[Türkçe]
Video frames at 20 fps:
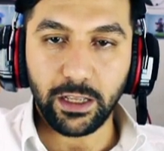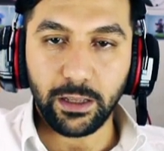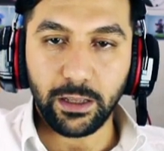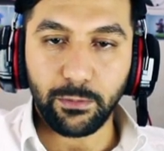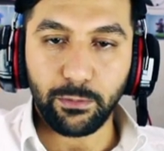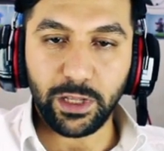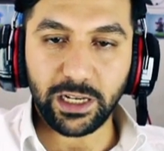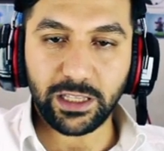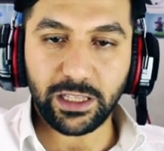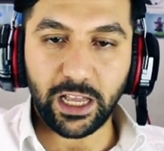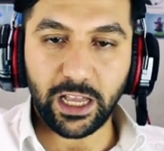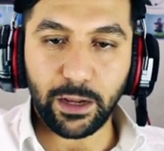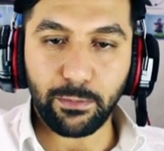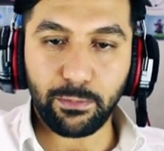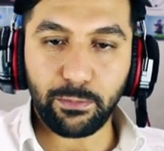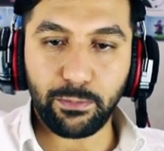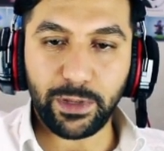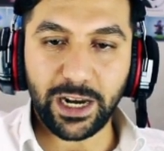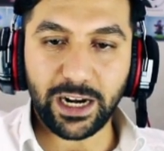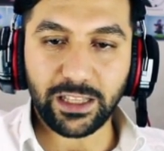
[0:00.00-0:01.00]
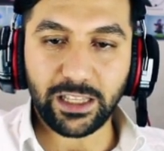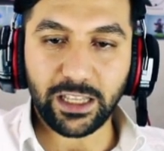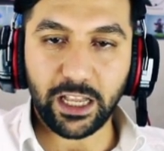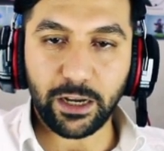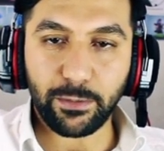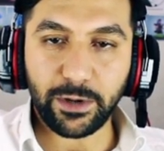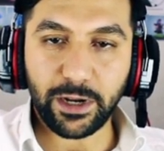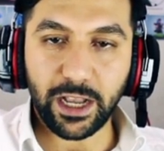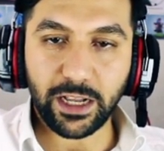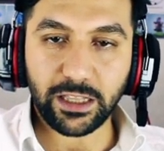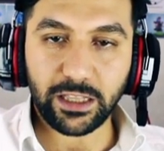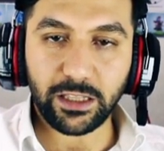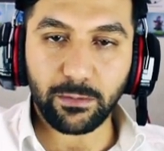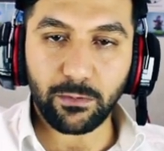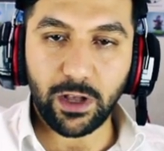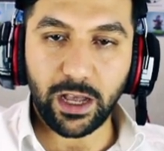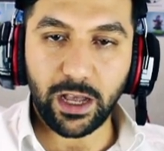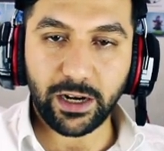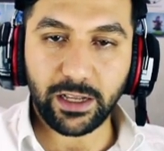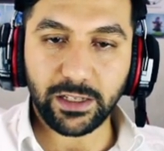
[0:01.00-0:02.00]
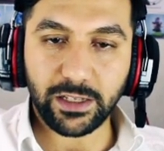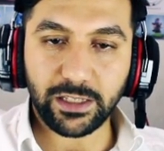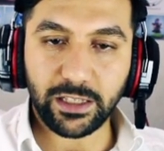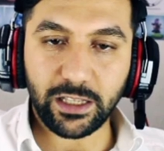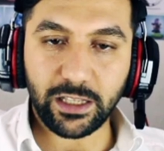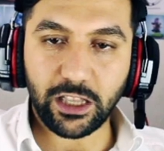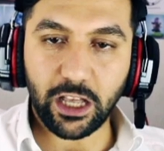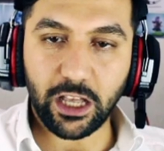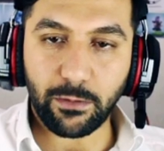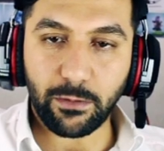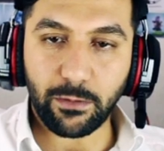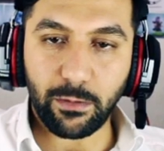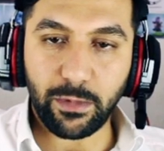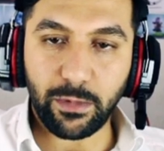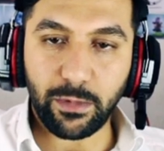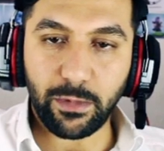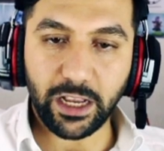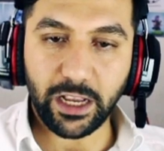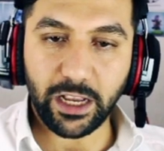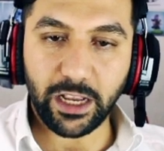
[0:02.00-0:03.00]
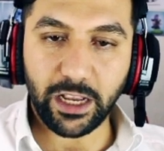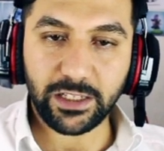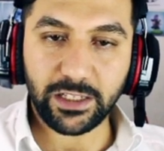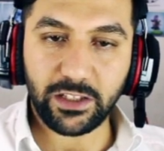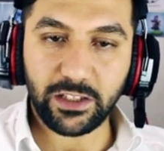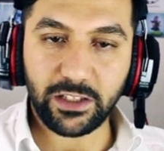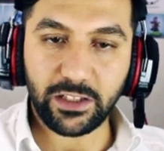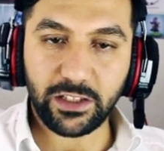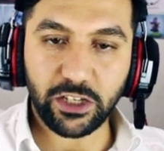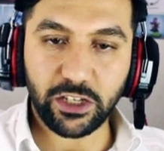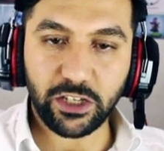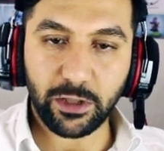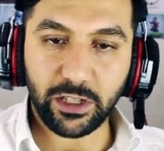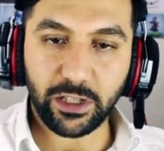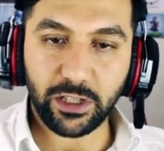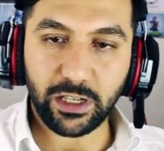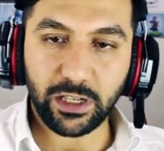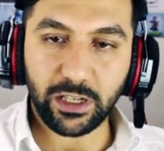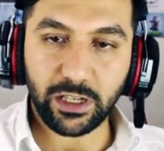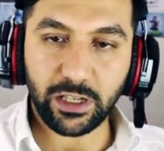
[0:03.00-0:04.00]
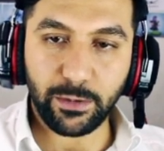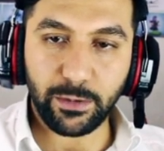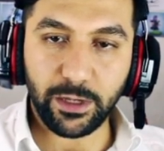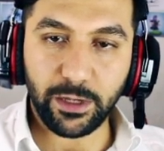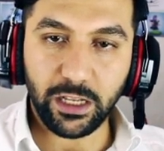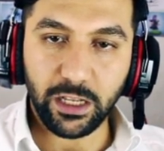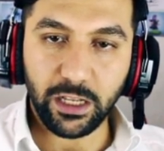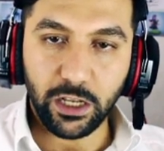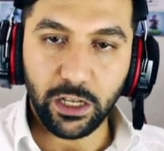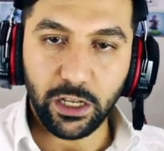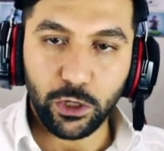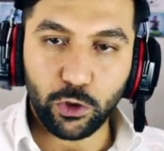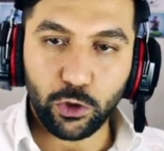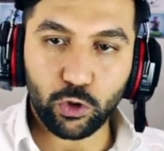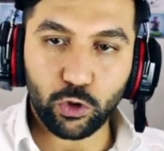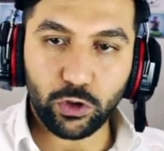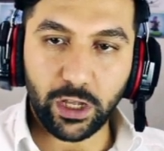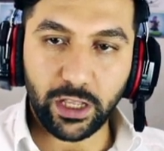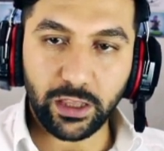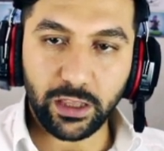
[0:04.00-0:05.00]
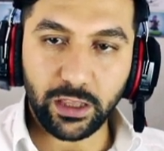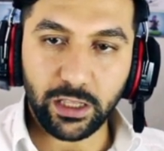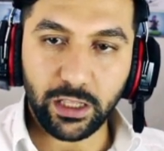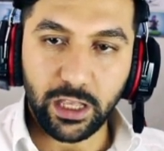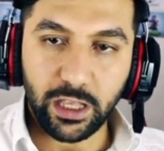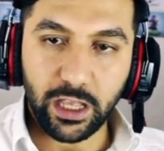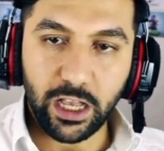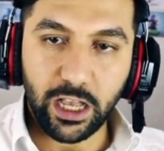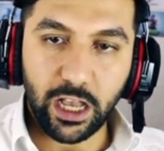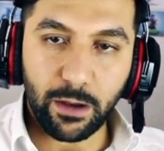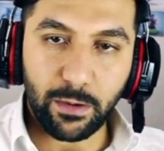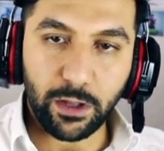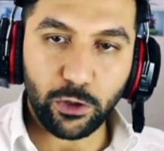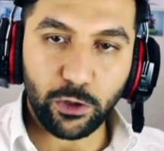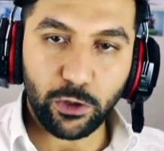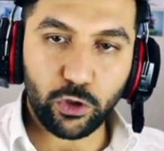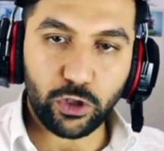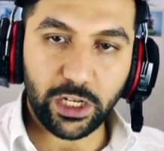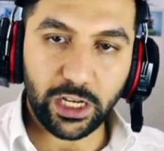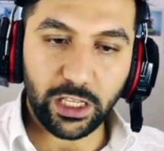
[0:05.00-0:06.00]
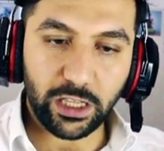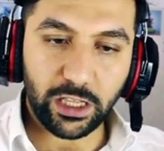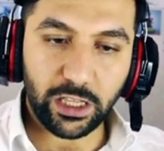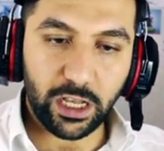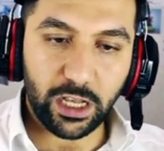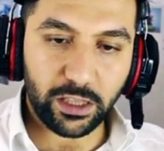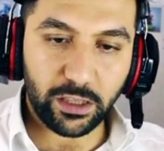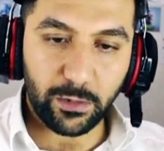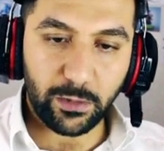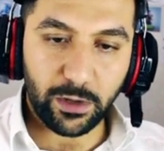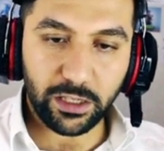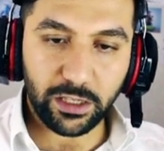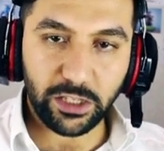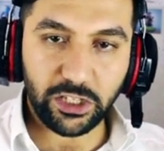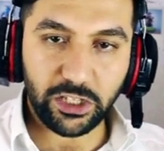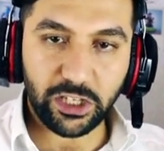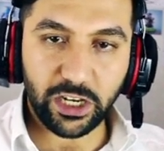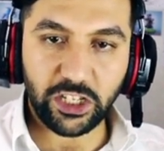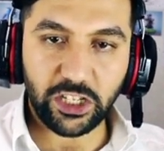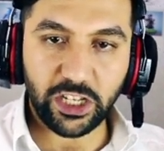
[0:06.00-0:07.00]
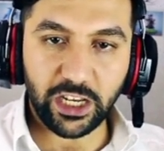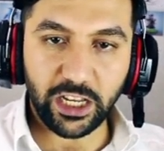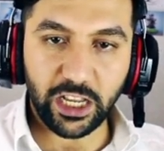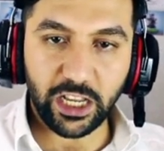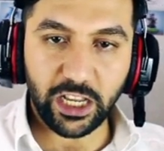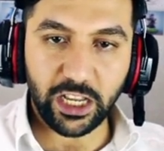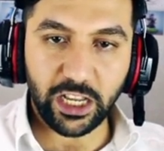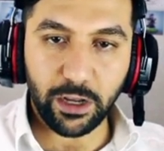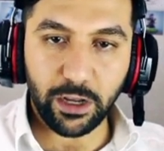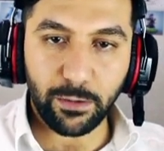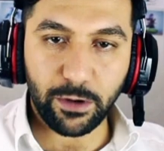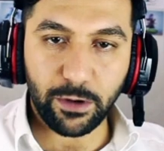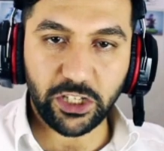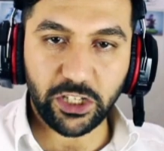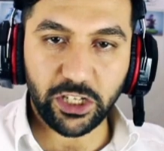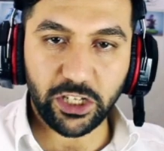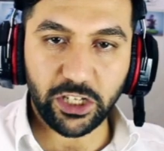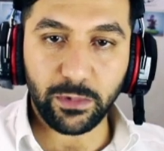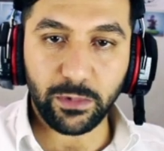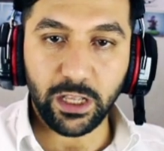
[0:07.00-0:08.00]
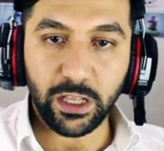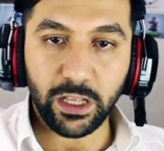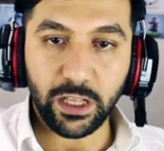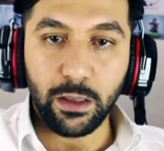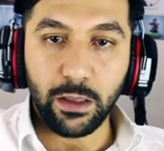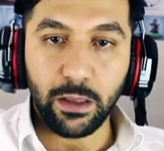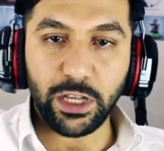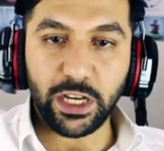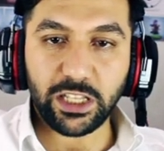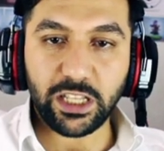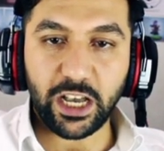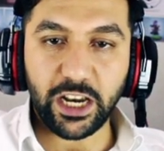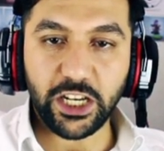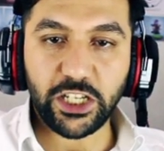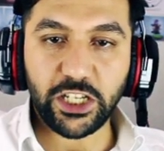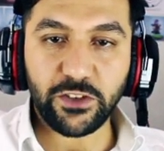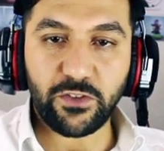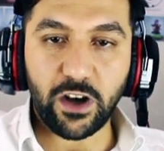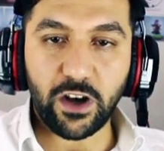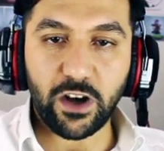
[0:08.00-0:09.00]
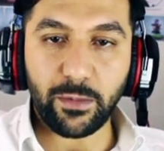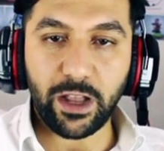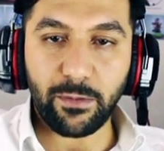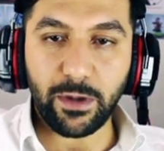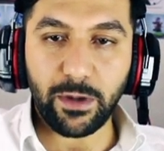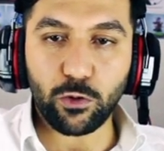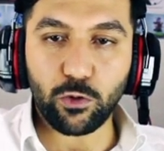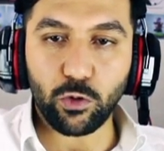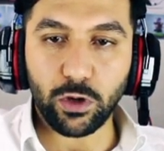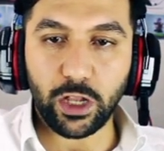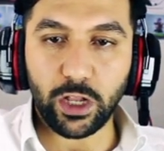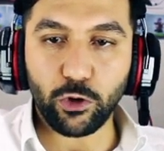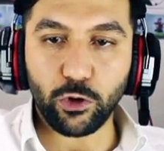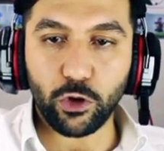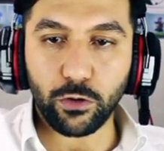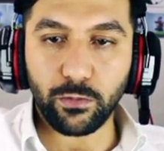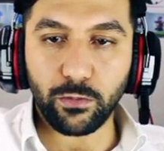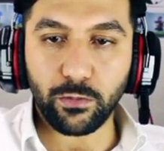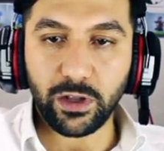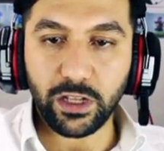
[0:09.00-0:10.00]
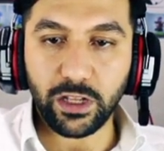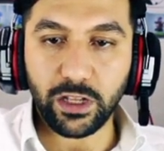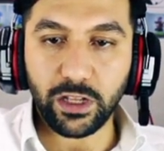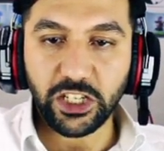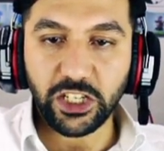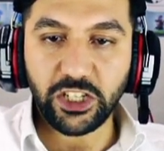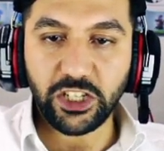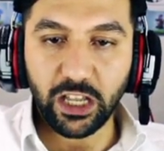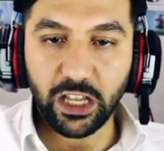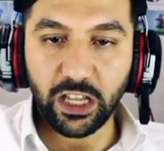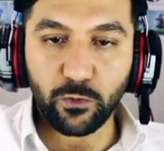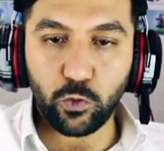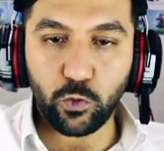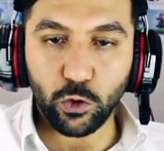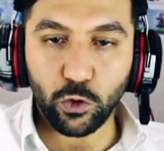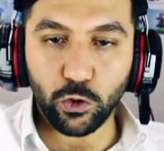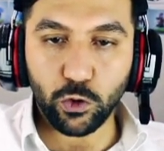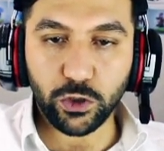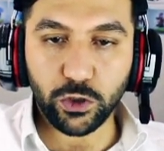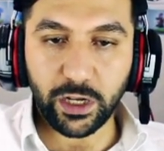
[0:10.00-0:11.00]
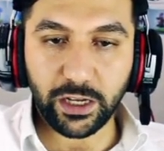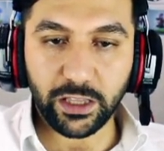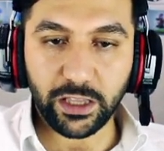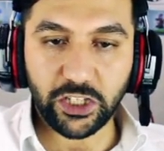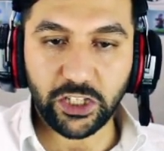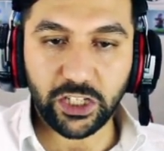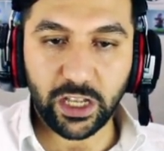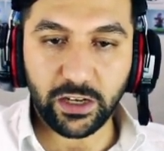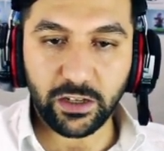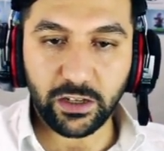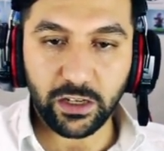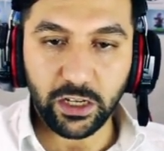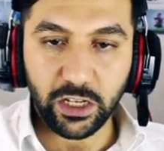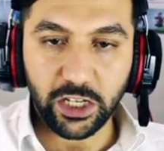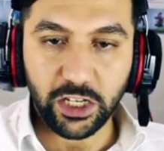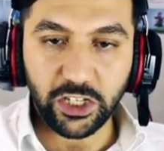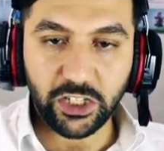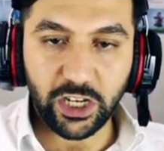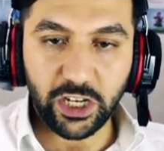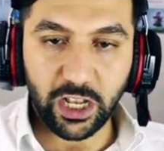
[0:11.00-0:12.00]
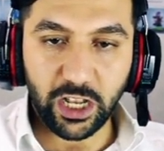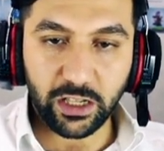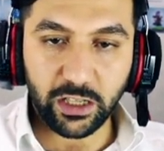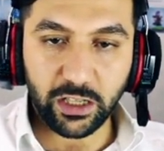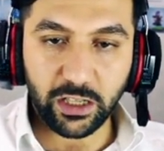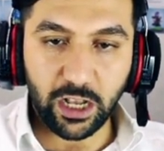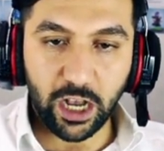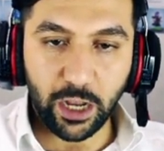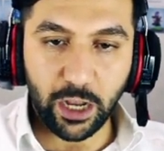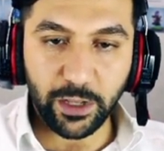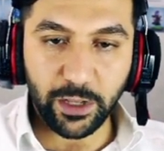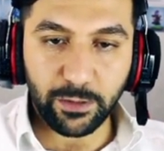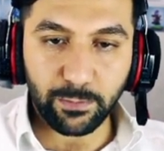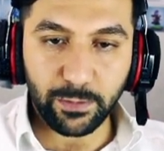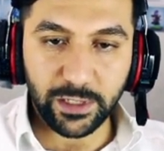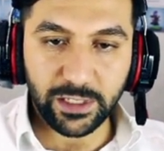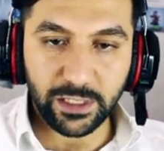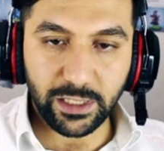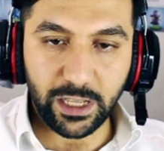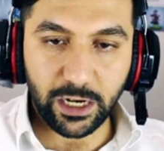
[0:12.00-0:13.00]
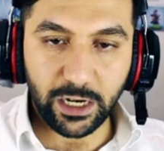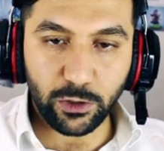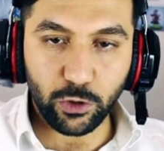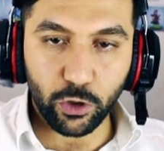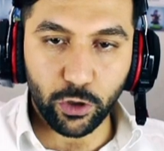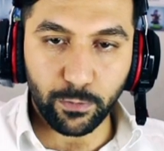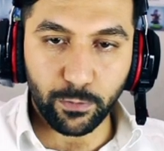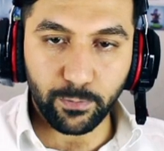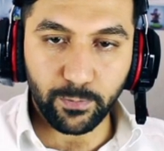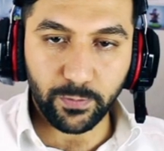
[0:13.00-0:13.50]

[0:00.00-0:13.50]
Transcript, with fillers: Bir tane birer tane bıraktım arkasından tamam herhangi sıkıntı yaşamadıkları gibi şuradan hemen şu şekilde attım arkadaşlar içeriye girmeye başladım. Bir tane şifamı hemen kullanıyorum canları full olsun arkadaşlar can kaybetmesinler diyorum.